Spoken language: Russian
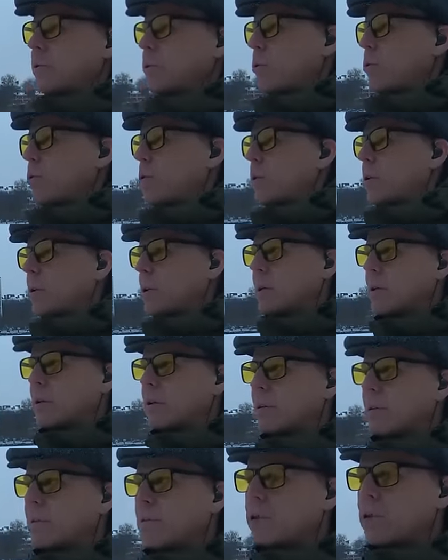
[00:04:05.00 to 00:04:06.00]
то
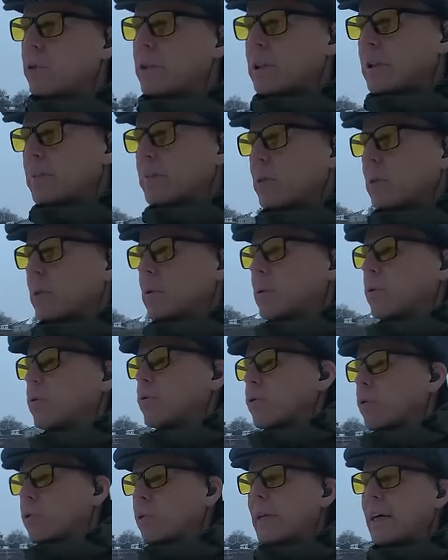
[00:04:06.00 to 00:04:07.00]
э, многим э,
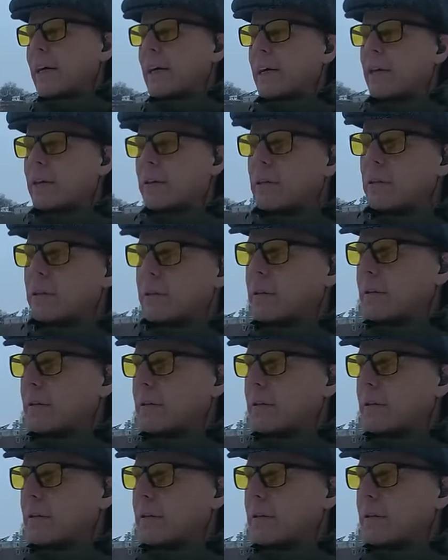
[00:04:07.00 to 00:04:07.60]
у руля